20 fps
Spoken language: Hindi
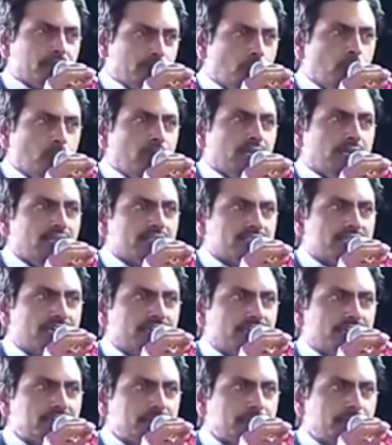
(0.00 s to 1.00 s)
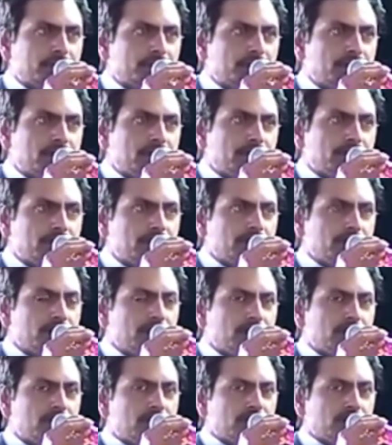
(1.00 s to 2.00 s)
हुए हैं ये सारे
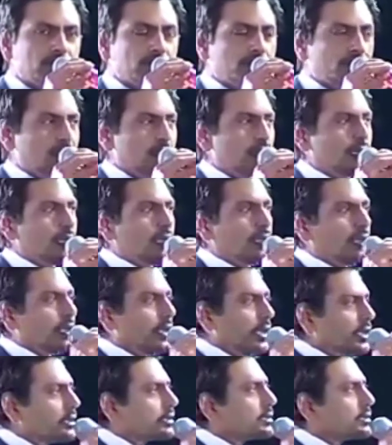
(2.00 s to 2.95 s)
एक्सपेरिमेंट